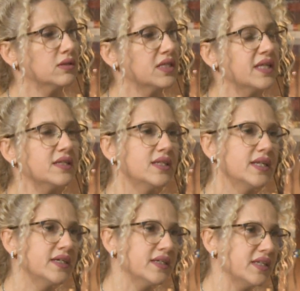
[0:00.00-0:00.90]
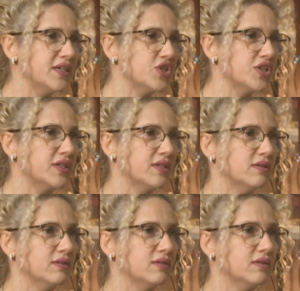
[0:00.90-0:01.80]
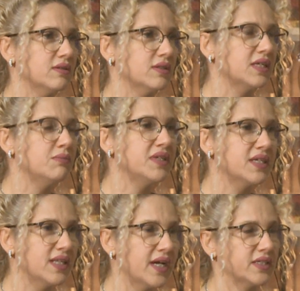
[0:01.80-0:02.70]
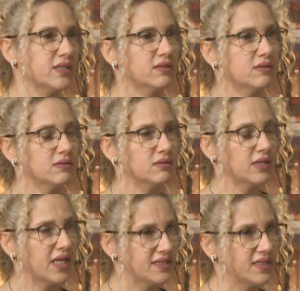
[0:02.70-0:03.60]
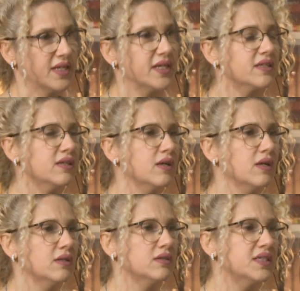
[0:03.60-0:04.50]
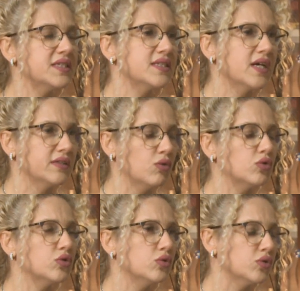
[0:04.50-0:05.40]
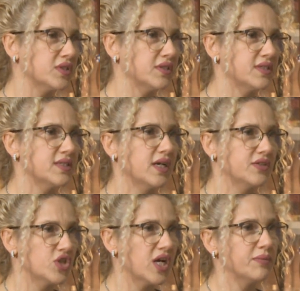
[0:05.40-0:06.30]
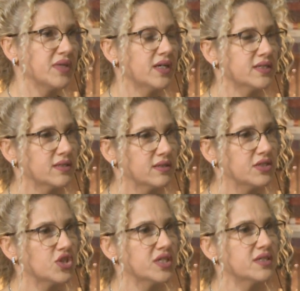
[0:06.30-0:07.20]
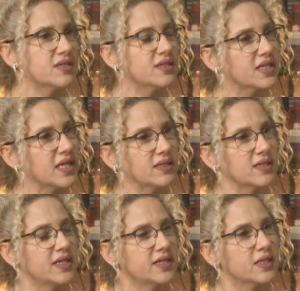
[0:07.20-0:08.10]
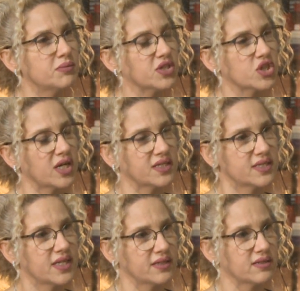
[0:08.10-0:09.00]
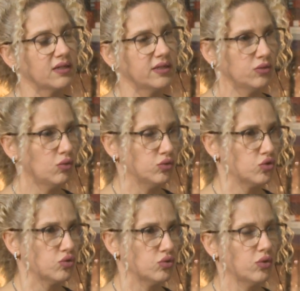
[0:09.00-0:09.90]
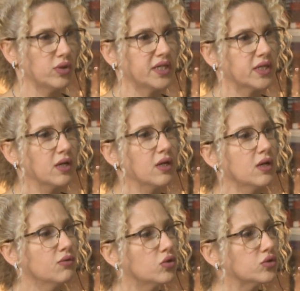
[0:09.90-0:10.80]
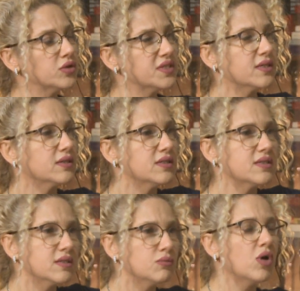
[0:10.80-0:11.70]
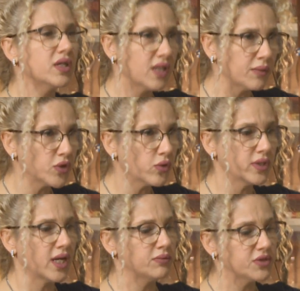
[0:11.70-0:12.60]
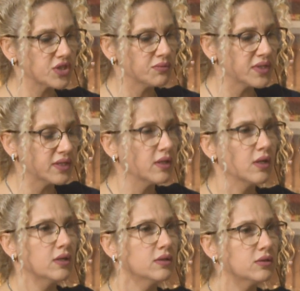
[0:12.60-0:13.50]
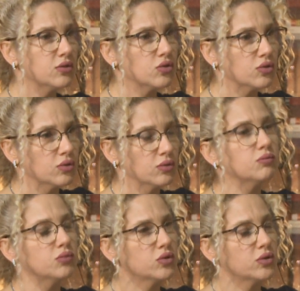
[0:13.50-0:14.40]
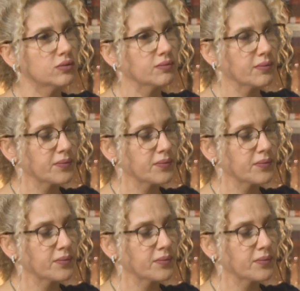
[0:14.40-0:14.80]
Kendilerine değişik kimlikler edinerek Hristiyan, Ortodoks Hristiyan camiasının içerisinde kendilerine bir şahsiyet alanı oluşturuyorlar. Vordonisi adası bu anlamda önemli. Şimdi ee, Oraya geçmeden buyurun. hemen